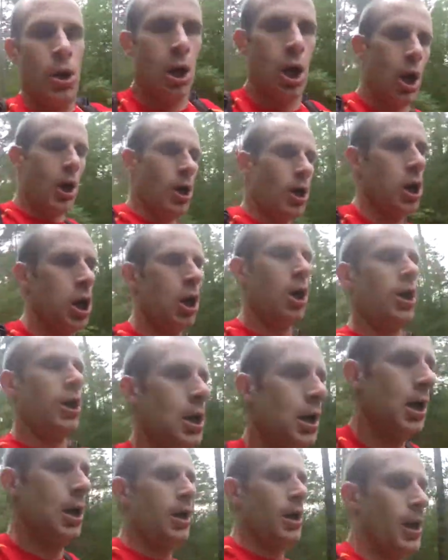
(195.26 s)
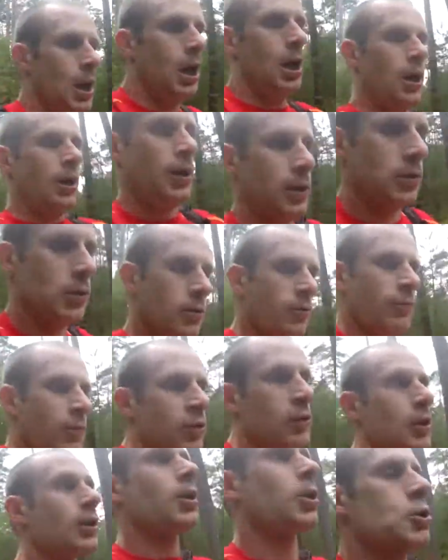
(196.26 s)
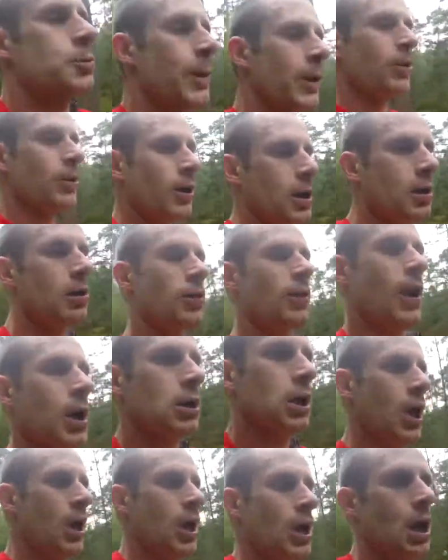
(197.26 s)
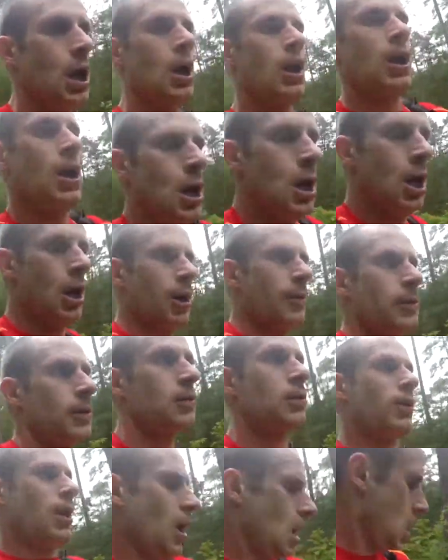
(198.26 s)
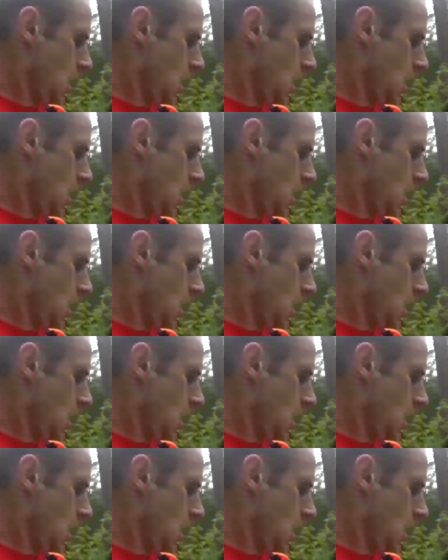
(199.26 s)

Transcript: Ja, jetzt ist ein bisschen Entspannung angesagt. Habe jetzt